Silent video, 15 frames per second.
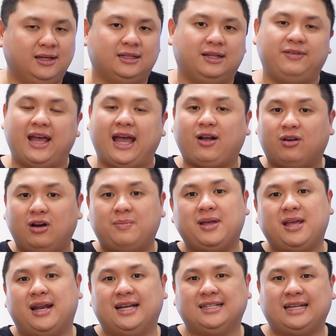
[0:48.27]
Tại vì hai con đó bây
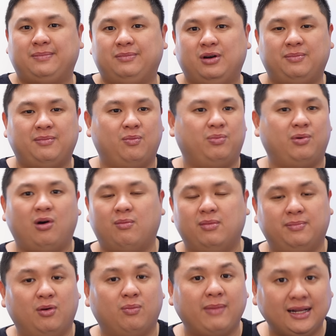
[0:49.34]
giờ đang sạc M1 Pro
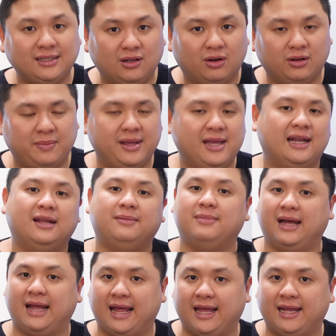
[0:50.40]
M1 Max rồi thì bây giờ lên
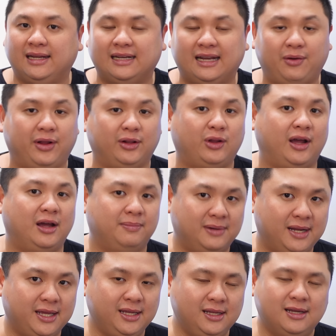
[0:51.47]
M2 là hoàn toàn hợp
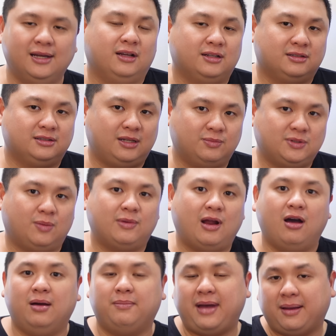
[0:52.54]
lý song song
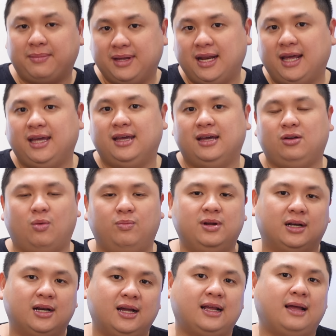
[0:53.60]
đó Mac Mini cũng
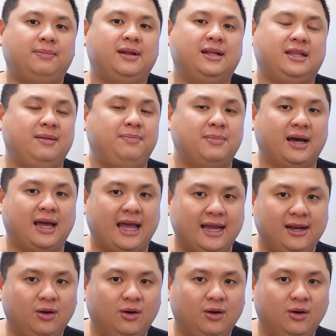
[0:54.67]
được nâng cấp lên chip M2